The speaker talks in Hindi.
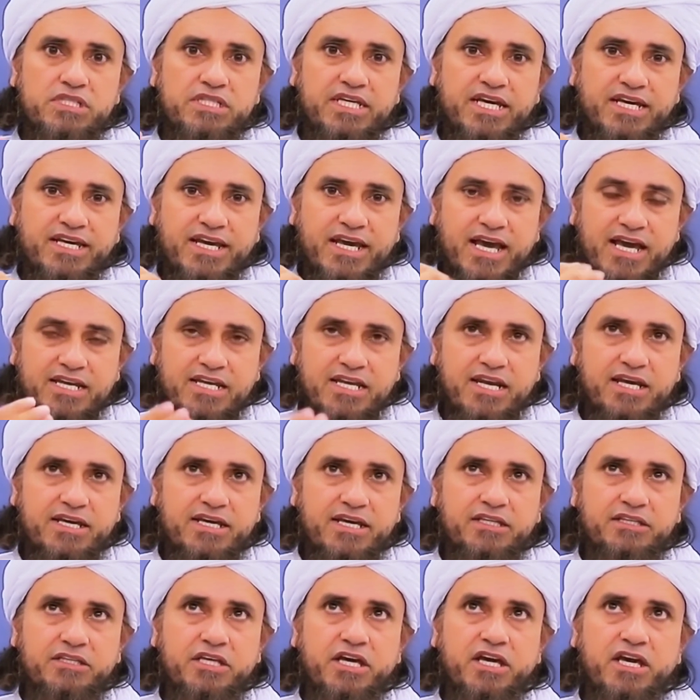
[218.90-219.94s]
ये कहने
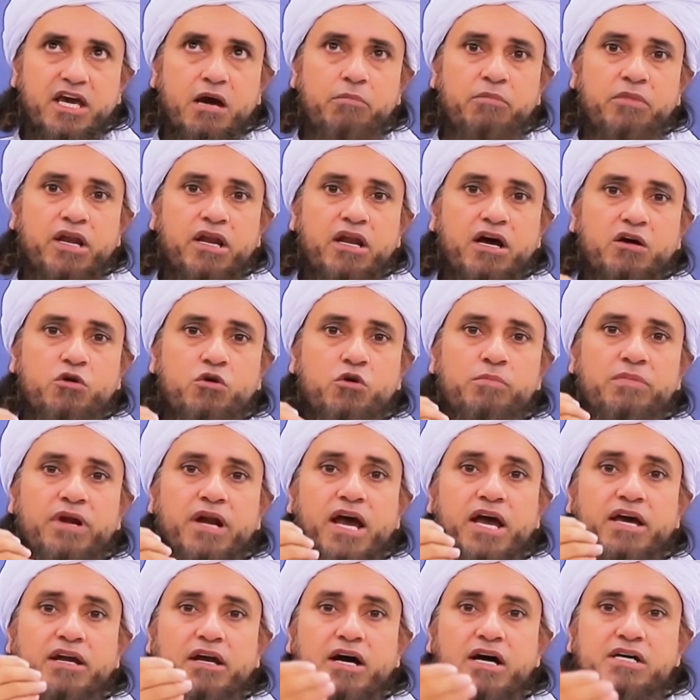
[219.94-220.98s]
लगे थे कि हम अल्लाह को
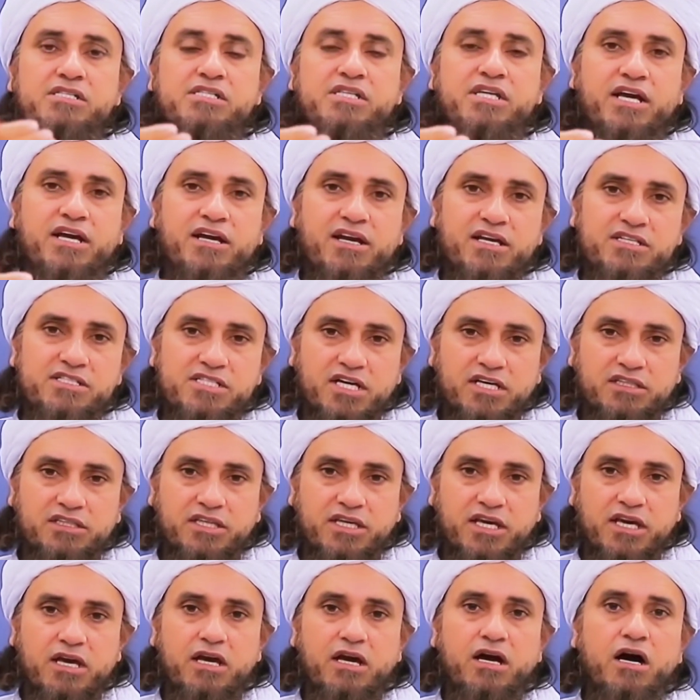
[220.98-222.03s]
बरह रास्त देखना
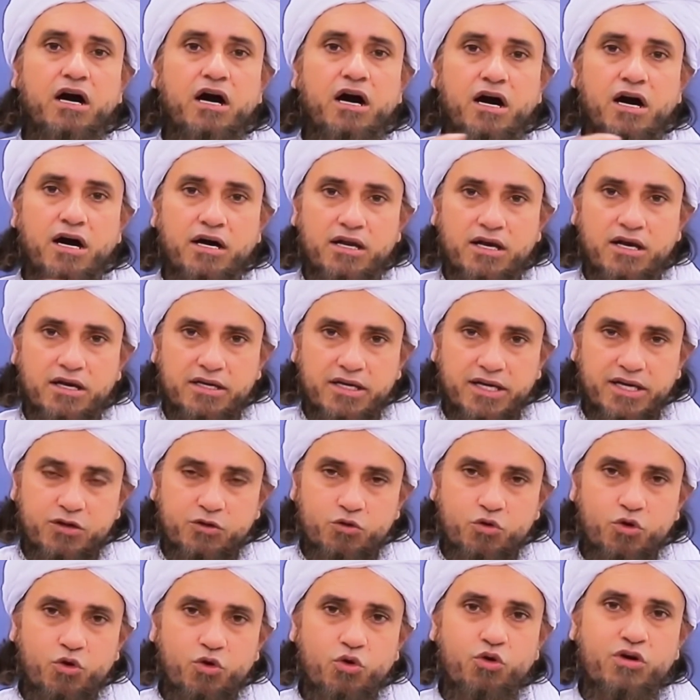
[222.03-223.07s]
चाहते हैं हालांकि
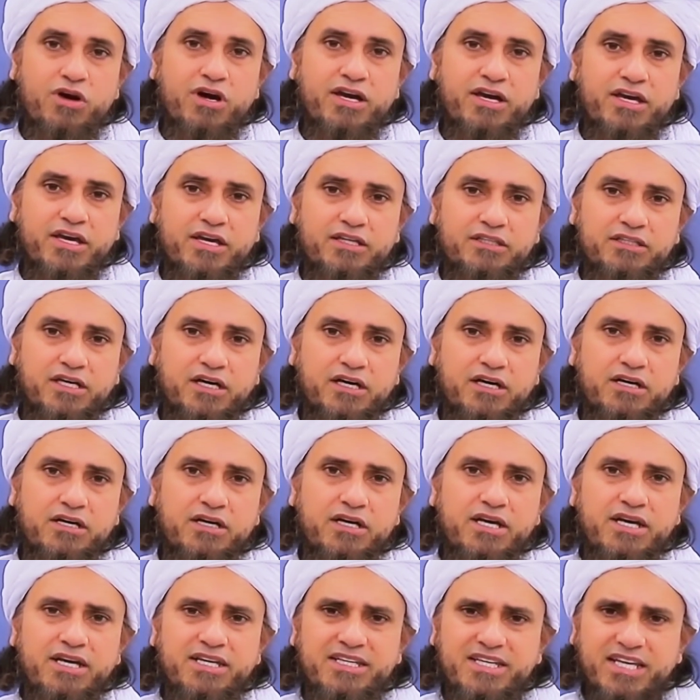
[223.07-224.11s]
इनको रोका गया था
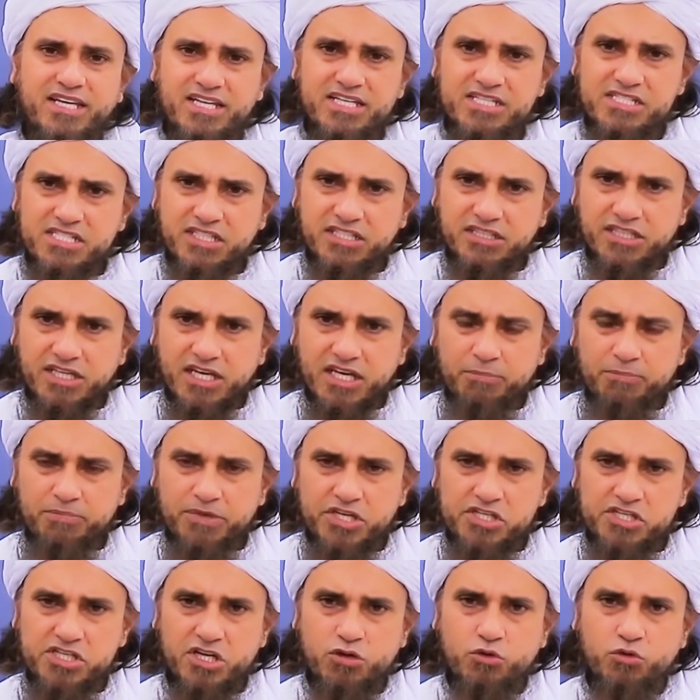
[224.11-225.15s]
यानी जितने
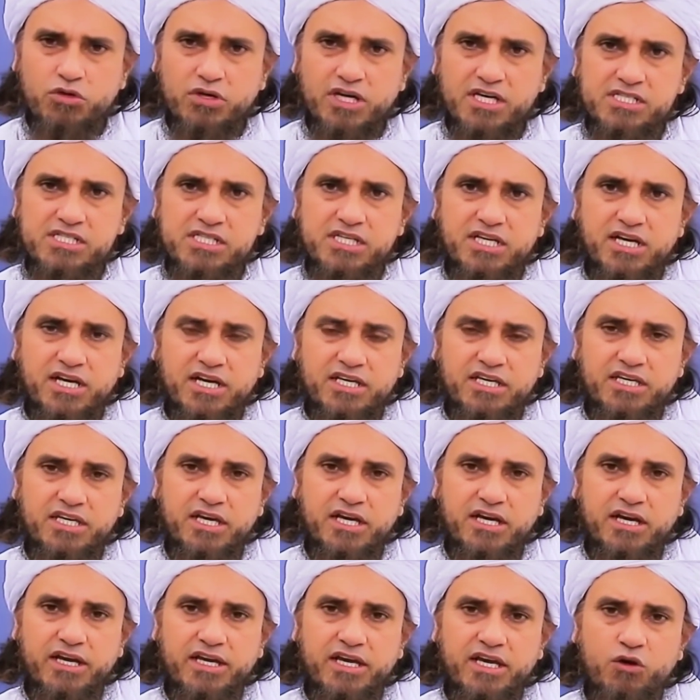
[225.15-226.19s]
पीछे गुना जिक्र
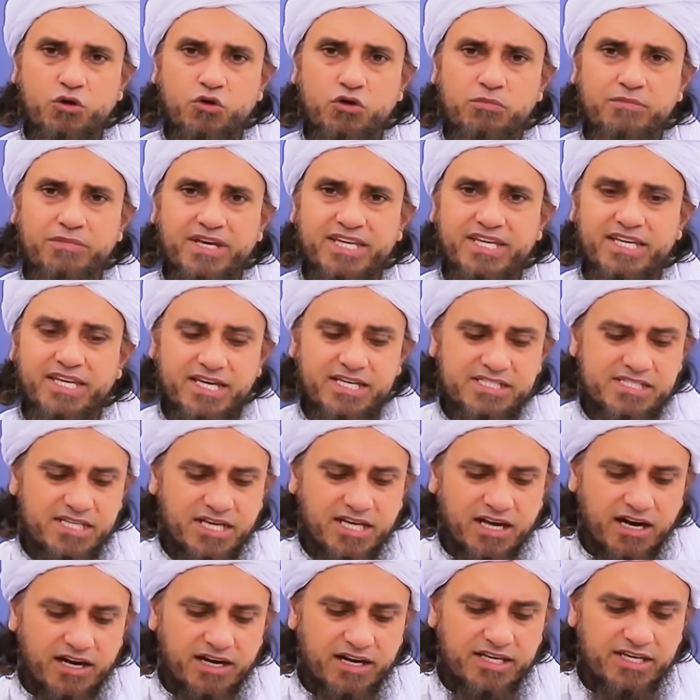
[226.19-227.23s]
किए गए हैं उनमें यह
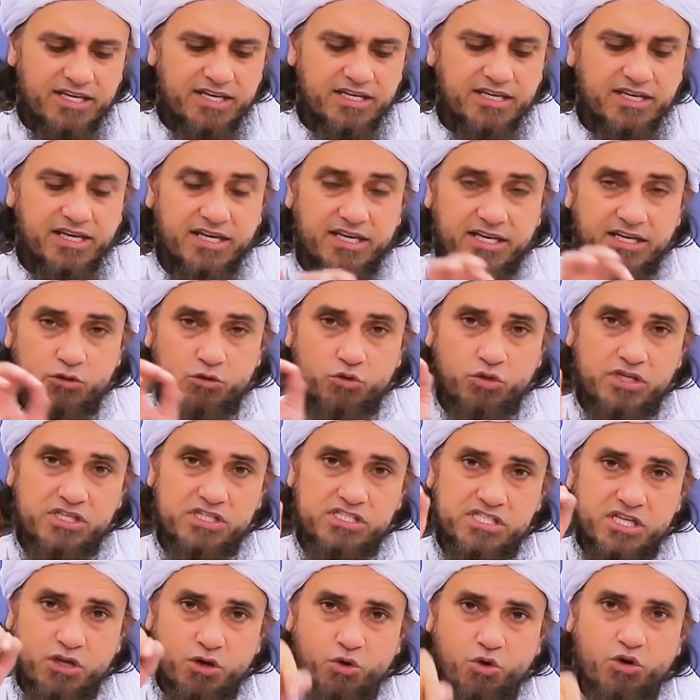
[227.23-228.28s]
जिक्र नहीं है कि इनको
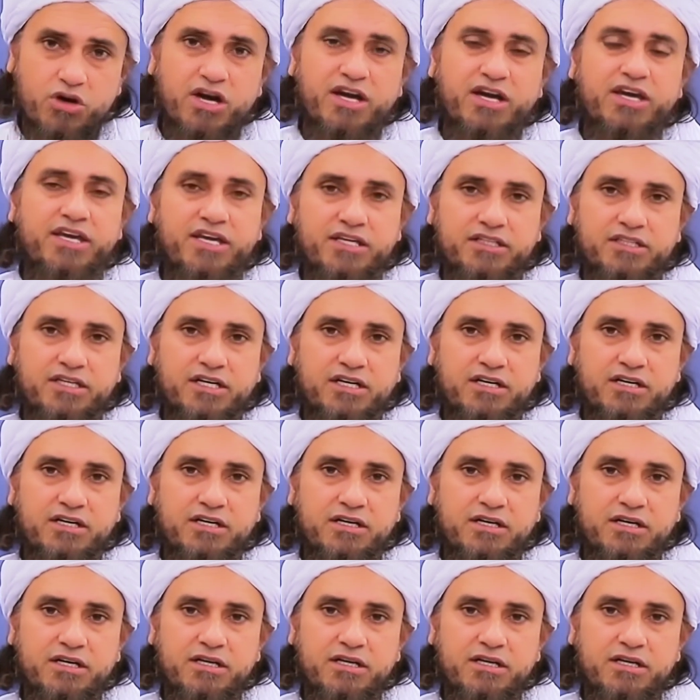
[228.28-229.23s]
इनसे रोका गया था